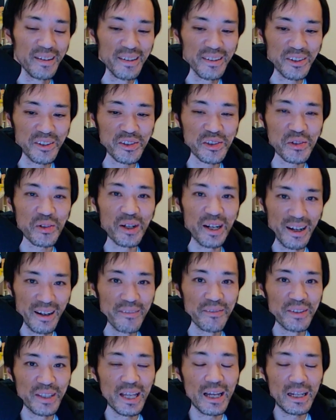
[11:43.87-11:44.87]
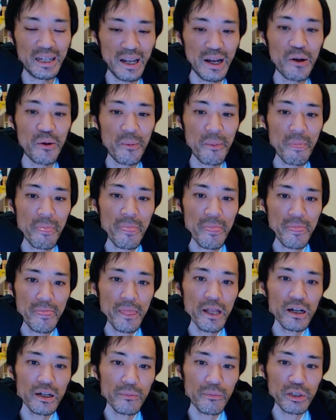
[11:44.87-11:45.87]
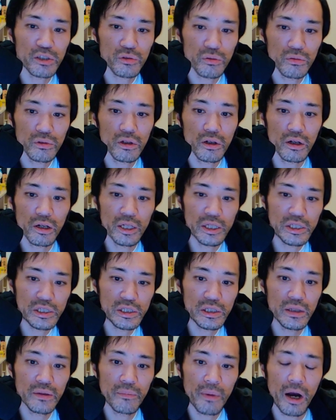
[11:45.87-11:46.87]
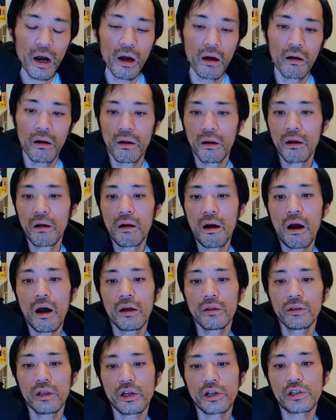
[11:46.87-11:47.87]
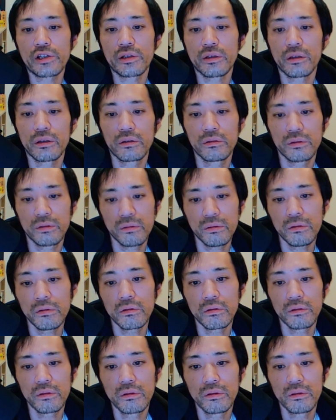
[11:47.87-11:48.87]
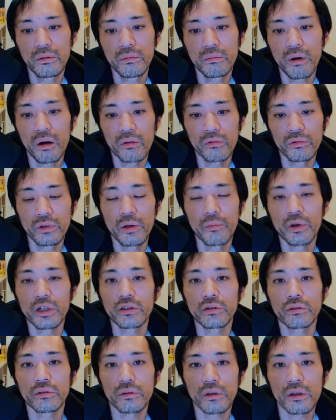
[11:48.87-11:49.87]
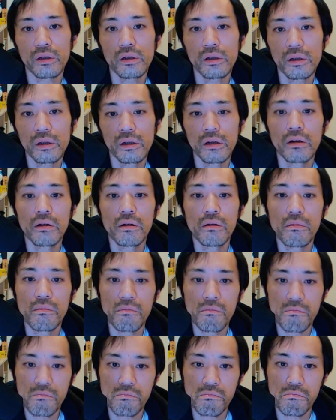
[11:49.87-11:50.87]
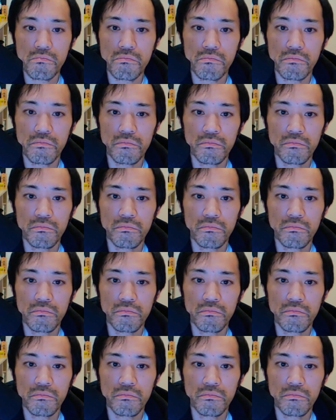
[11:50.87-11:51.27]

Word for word: こっちのからみたいななんかまあそんな感じでまあ案内していくとまあ売れますよねうん